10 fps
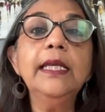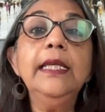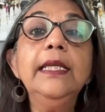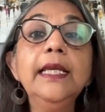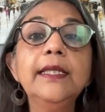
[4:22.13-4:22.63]
की
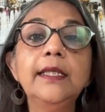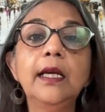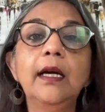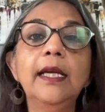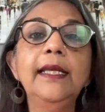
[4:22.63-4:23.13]
लिस्ट
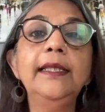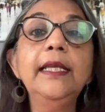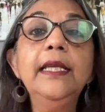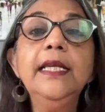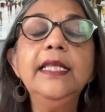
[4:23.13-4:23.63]
आई
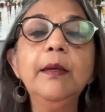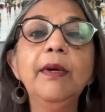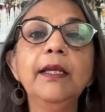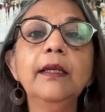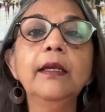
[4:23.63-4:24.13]
दिल्ली से
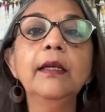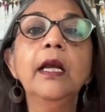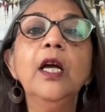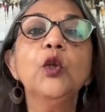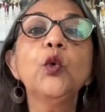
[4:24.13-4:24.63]
बनकर